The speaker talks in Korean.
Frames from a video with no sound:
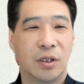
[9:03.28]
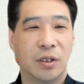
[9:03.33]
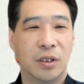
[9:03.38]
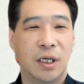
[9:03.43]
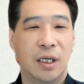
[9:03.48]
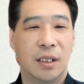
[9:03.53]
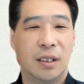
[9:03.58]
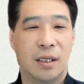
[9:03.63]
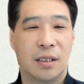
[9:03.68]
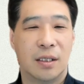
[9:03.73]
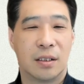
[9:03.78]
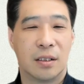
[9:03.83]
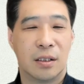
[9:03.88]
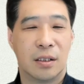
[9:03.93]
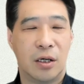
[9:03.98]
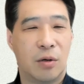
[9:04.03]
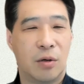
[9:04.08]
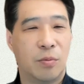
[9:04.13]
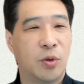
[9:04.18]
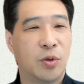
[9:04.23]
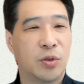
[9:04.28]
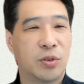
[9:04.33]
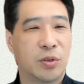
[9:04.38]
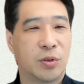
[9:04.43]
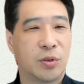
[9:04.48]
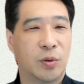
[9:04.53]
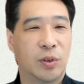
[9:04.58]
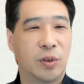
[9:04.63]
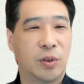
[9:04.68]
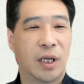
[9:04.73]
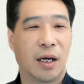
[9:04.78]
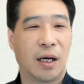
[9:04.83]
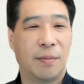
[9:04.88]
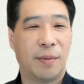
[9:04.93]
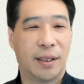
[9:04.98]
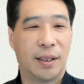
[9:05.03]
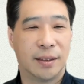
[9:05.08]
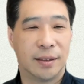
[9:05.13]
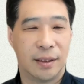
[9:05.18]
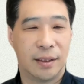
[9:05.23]
저희에 대해서 혐오스러울 때가
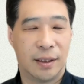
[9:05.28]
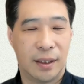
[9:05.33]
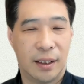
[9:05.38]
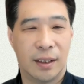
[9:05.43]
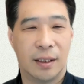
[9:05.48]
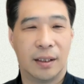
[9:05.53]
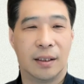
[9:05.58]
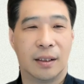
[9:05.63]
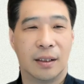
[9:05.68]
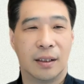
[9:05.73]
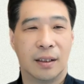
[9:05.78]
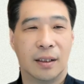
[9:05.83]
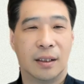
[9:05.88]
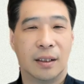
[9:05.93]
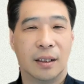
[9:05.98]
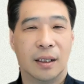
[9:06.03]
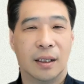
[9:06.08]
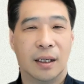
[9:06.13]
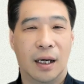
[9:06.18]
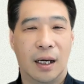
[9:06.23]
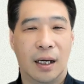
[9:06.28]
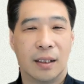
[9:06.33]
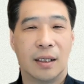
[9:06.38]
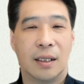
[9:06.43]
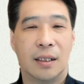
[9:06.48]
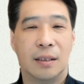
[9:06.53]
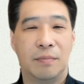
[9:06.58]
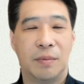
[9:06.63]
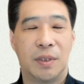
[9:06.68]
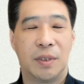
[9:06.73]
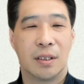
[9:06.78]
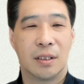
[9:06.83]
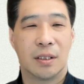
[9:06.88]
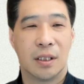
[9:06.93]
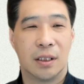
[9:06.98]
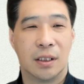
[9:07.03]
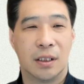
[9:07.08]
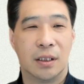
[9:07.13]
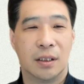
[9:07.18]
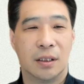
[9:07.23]
많은데
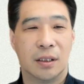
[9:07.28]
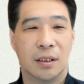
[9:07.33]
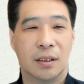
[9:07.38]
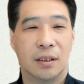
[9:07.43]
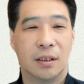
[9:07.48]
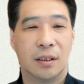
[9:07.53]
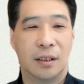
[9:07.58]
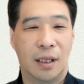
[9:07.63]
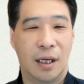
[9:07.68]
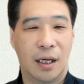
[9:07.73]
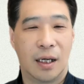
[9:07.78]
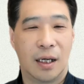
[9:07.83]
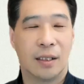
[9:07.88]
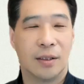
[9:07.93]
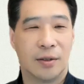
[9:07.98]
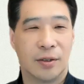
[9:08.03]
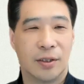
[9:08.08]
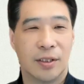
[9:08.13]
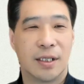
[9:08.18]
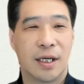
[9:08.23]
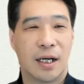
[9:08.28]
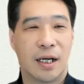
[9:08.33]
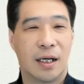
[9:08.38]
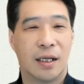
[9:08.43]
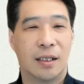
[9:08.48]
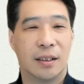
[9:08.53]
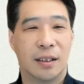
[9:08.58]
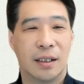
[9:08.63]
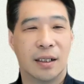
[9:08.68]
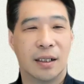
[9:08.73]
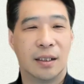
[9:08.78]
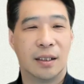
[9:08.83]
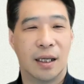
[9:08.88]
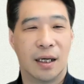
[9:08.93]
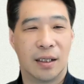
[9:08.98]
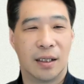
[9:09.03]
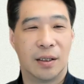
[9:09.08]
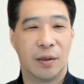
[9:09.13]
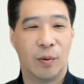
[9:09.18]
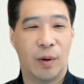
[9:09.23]
하나님께서는 내가 너를 사랑한다.
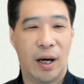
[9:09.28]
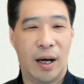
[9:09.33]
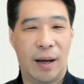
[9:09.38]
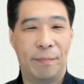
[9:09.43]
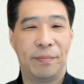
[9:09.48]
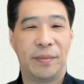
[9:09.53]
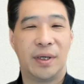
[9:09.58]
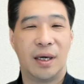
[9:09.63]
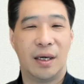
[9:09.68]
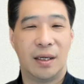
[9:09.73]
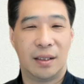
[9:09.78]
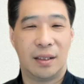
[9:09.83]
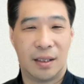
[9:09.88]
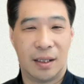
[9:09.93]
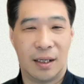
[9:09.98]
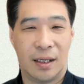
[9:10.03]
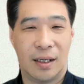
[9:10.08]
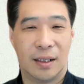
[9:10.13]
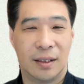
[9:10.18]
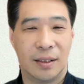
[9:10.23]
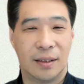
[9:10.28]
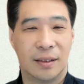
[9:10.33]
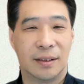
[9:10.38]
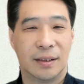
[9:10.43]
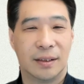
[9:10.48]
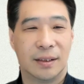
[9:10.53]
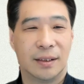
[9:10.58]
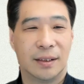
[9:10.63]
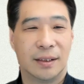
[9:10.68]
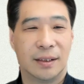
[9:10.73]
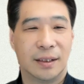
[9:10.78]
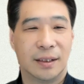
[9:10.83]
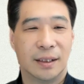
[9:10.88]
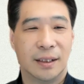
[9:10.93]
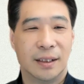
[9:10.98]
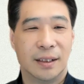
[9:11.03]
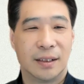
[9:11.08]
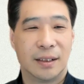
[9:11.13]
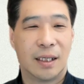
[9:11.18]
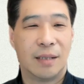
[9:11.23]
내가 너와 함께 있다.
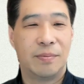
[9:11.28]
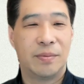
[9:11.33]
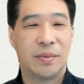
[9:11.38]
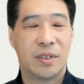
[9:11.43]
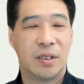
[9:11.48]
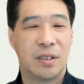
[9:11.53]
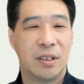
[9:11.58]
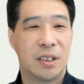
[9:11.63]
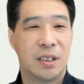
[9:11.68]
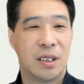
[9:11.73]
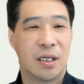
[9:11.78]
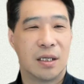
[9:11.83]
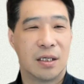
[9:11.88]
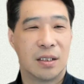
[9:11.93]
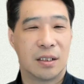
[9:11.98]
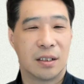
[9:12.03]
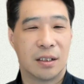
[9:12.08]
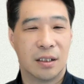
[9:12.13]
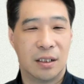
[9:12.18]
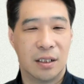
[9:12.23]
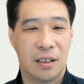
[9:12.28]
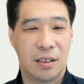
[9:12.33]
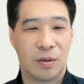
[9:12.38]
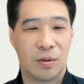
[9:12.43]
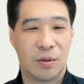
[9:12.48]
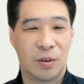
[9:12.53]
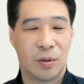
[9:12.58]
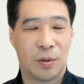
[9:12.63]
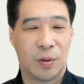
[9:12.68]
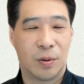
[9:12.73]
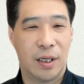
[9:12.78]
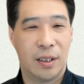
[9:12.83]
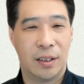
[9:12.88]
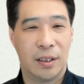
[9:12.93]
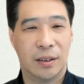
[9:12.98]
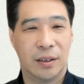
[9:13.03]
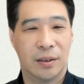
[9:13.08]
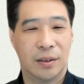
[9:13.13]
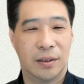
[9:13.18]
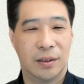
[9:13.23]
참 선지자 되신 그리스도를
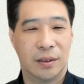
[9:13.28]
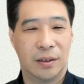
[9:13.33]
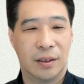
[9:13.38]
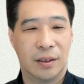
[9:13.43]
통하여